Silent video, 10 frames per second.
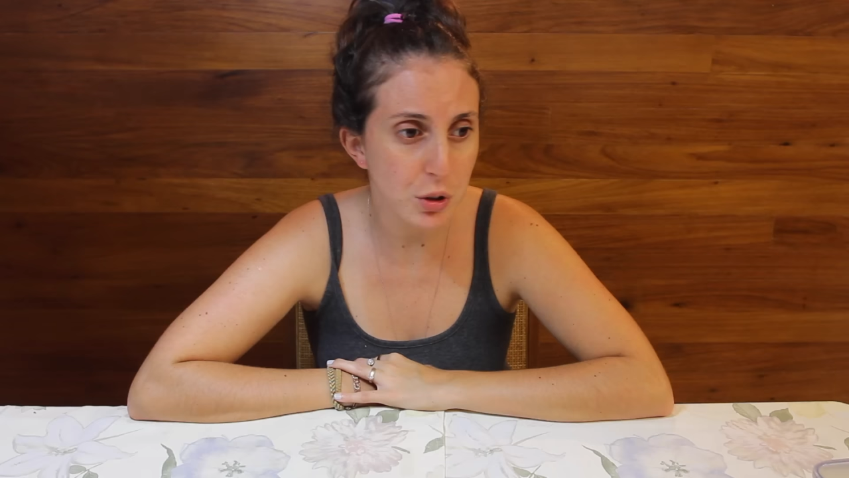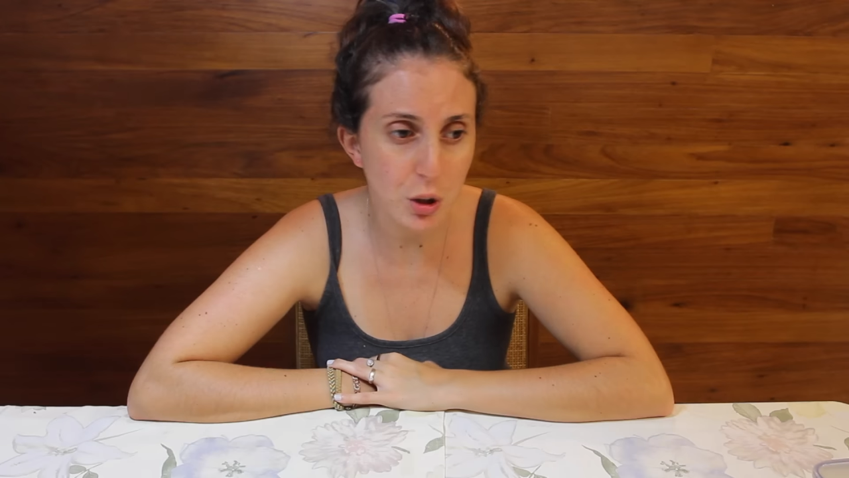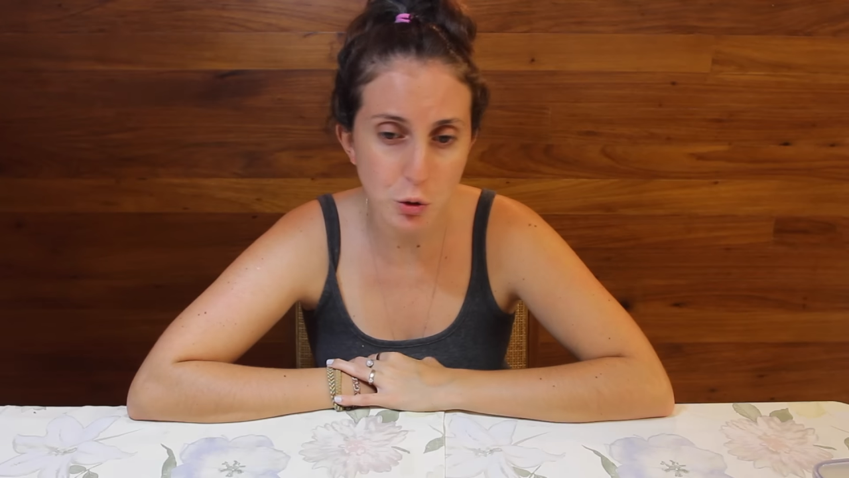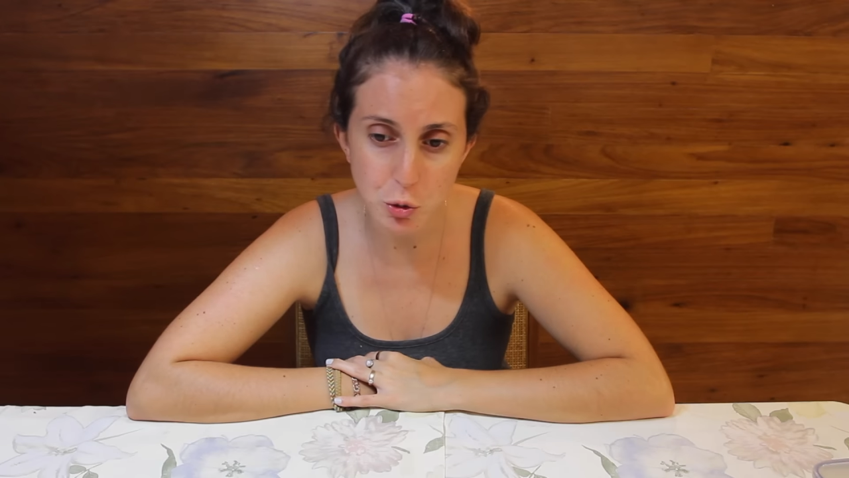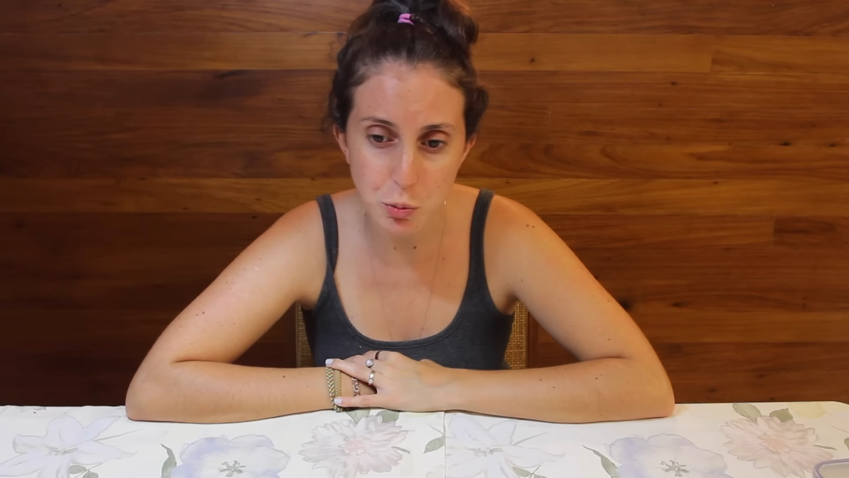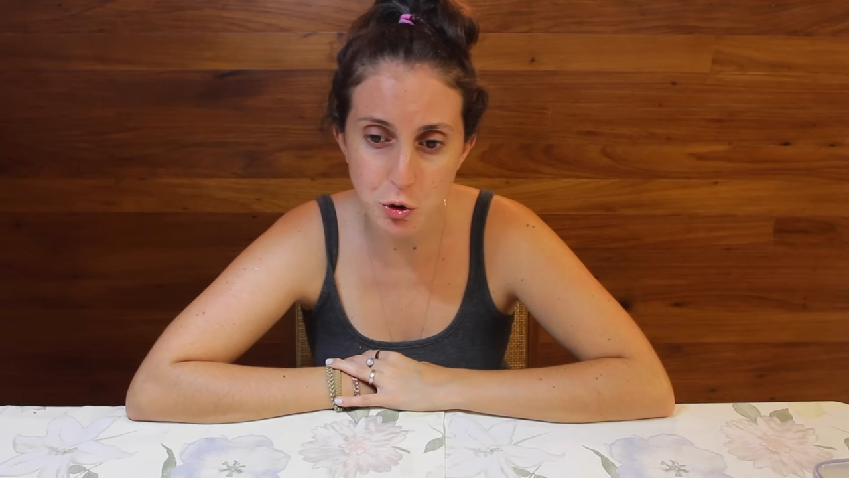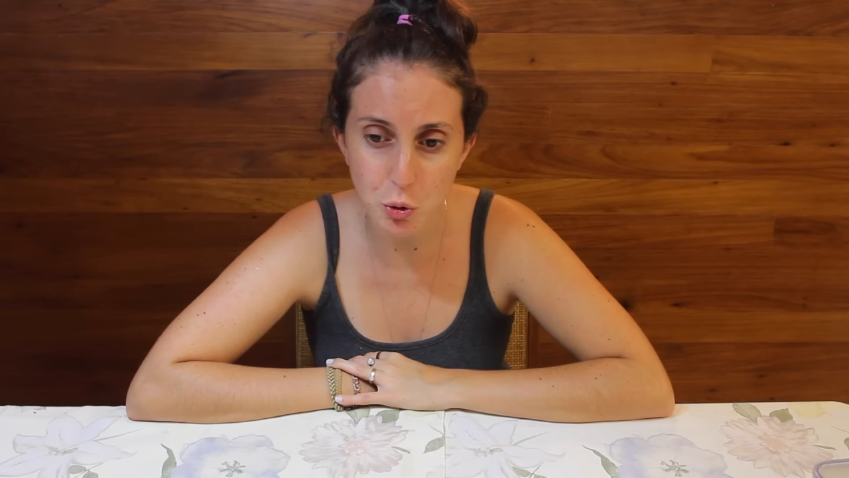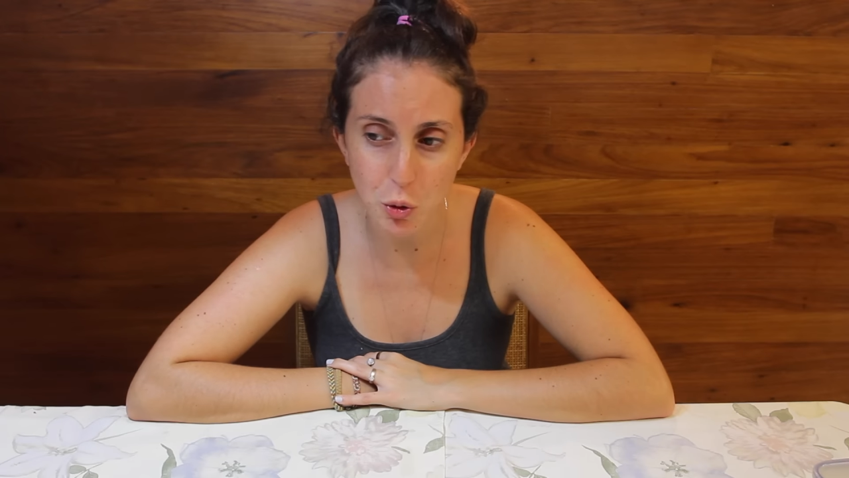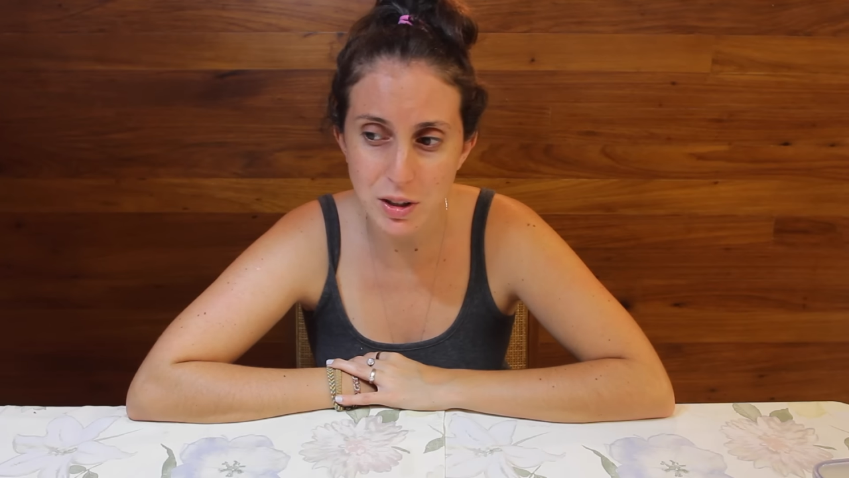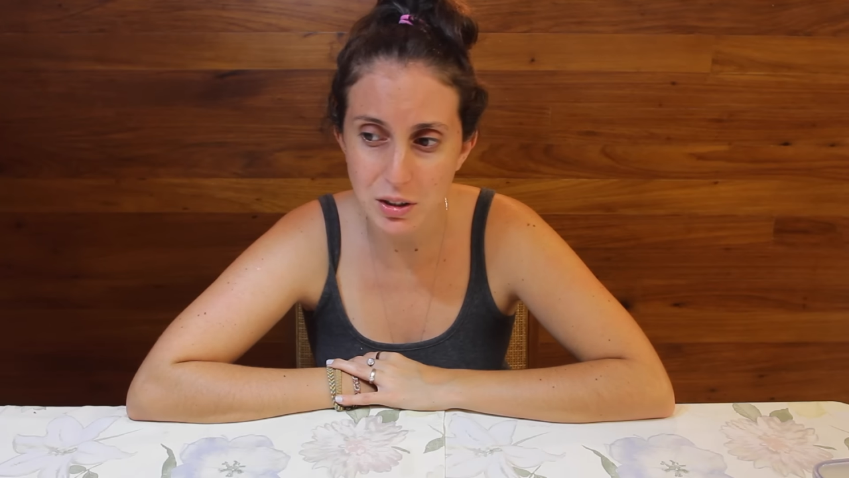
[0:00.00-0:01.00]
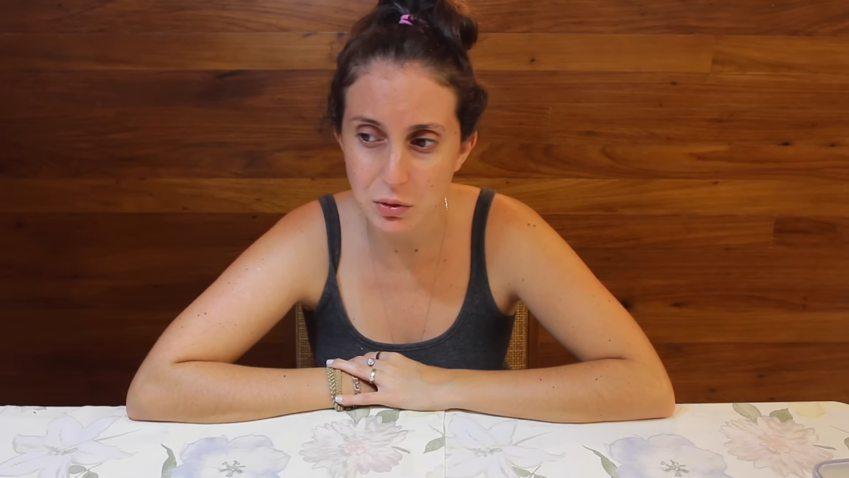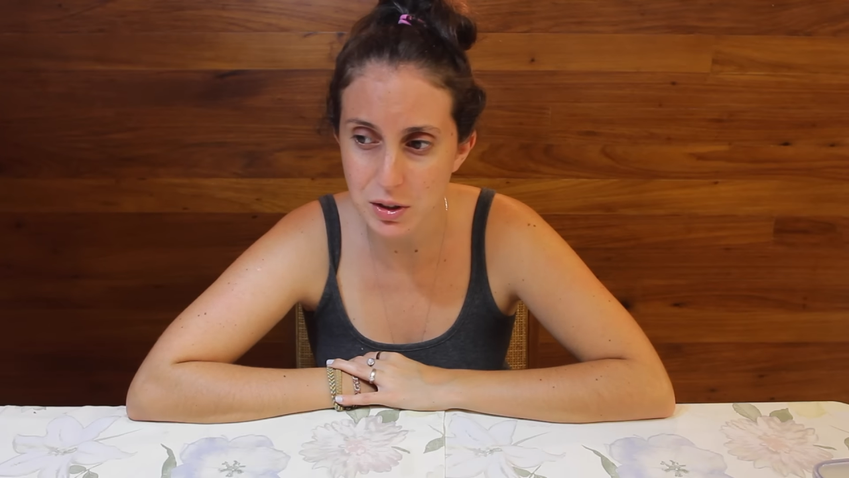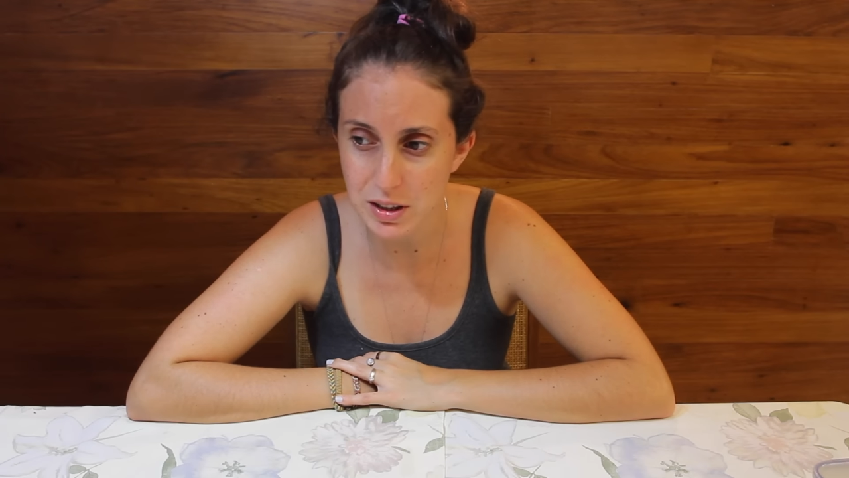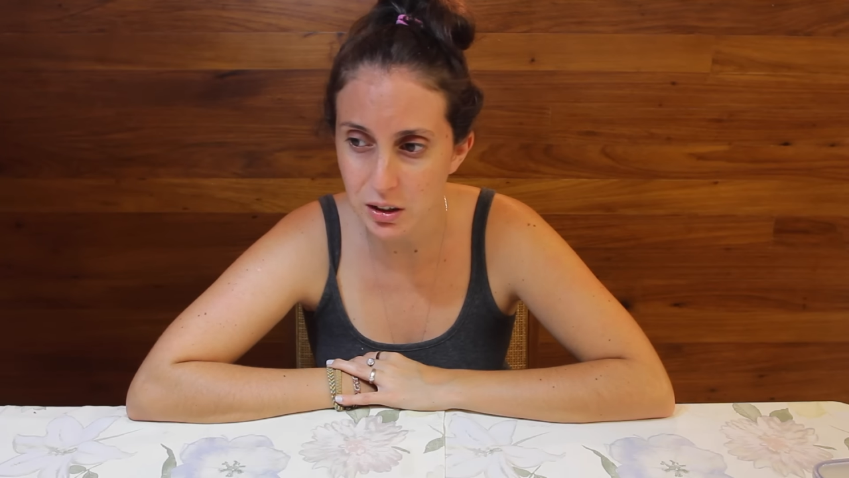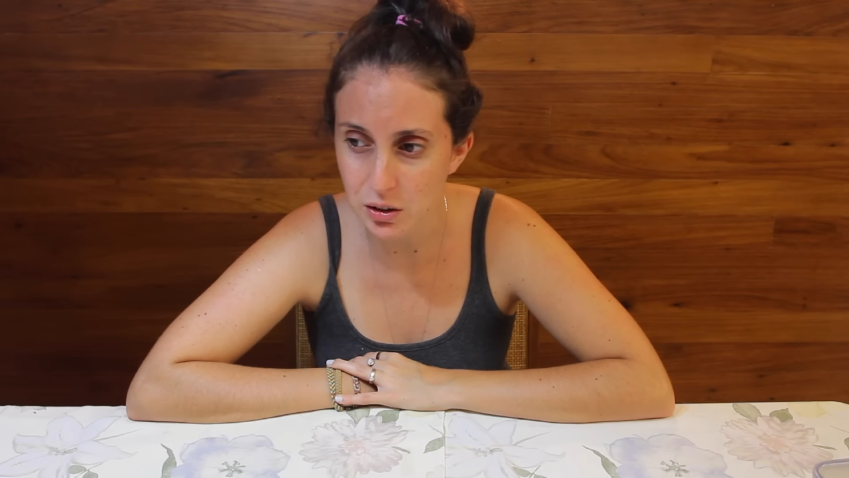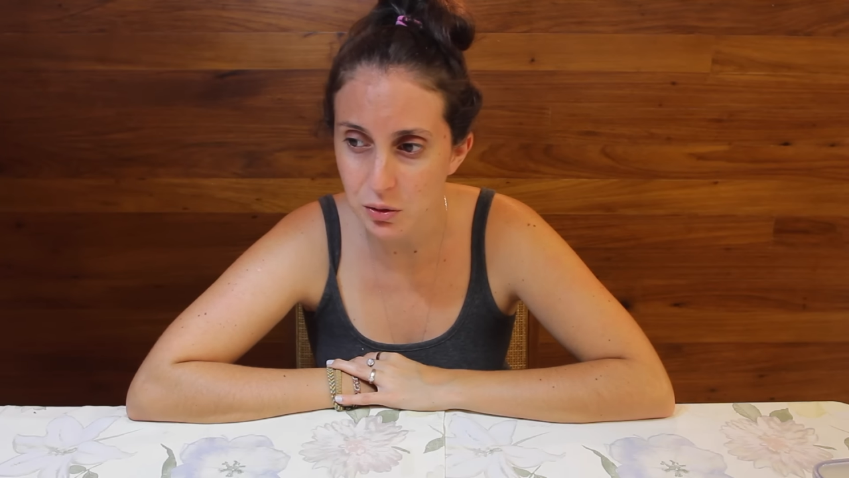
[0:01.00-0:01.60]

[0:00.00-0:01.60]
E é o tipo de coisa que você